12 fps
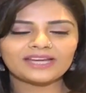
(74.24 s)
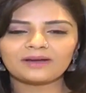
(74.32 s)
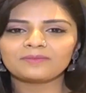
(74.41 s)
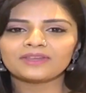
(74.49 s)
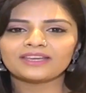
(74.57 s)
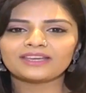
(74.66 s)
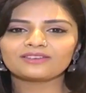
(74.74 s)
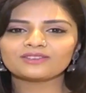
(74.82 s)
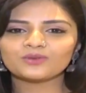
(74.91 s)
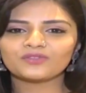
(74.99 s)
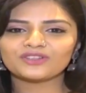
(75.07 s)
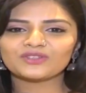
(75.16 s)
యా
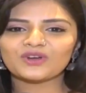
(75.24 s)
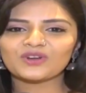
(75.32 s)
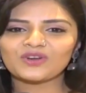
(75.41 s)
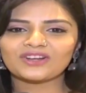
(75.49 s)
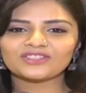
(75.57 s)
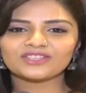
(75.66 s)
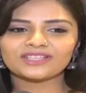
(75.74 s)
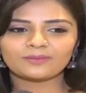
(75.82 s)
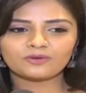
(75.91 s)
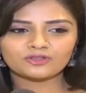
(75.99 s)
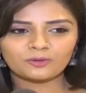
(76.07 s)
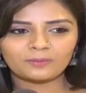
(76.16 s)
ఈరోజు ఫస్ట్ సాంగ్ లాంచ్
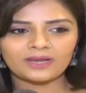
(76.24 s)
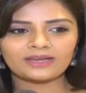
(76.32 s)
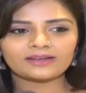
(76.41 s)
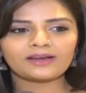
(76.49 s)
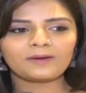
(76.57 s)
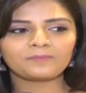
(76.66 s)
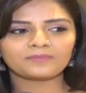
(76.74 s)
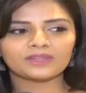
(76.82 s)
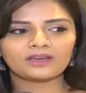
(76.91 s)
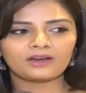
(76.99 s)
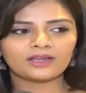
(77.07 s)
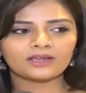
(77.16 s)
చేసాము స్లో మెల్లగా
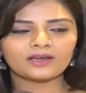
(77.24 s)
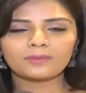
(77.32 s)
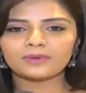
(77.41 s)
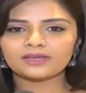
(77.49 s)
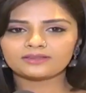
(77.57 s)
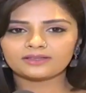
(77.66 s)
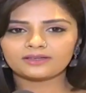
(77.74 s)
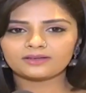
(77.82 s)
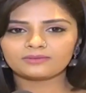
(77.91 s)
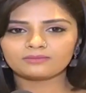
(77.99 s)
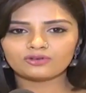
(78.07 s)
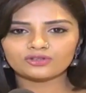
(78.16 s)
mm, uh, ఇంకా మిగతా
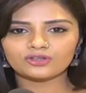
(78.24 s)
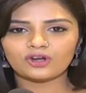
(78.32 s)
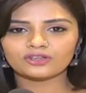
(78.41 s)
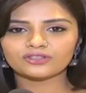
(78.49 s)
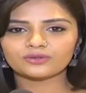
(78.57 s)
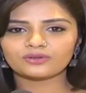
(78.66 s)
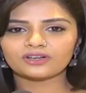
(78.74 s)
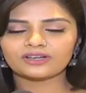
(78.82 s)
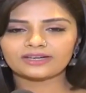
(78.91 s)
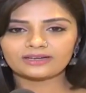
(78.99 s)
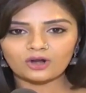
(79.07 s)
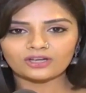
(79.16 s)
మూడు సాంగ్స్ కూడా
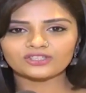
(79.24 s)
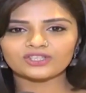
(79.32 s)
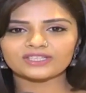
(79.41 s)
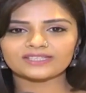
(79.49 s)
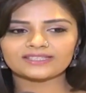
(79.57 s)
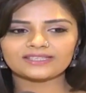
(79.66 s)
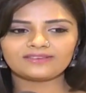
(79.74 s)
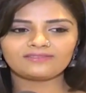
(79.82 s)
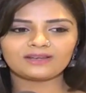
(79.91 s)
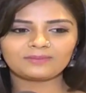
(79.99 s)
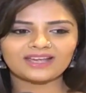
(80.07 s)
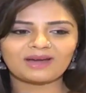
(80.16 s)
లాంచ్ చేసేసి
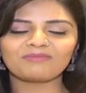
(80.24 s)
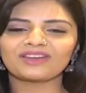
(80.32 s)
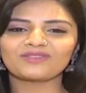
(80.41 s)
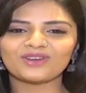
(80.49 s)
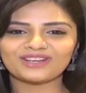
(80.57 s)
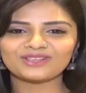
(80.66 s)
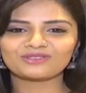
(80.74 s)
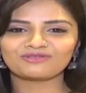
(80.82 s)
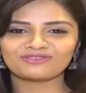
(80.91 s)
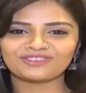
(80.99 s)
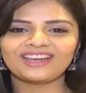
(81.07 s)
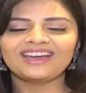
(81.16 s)
విల్ బీ కమింగ్ వెరీ
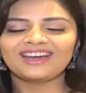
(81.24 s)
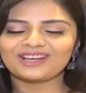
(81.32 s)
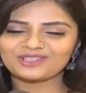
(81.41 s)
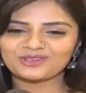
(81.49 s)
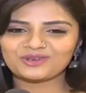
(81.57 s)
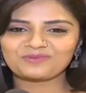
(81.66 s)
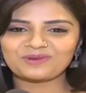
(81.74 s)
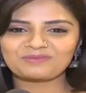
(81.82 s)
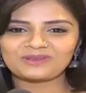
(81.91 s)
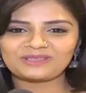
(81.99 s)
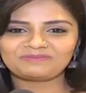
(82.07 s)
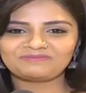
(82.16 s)
సూన్ టు యూ
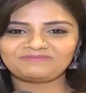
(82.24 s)
పీపుల్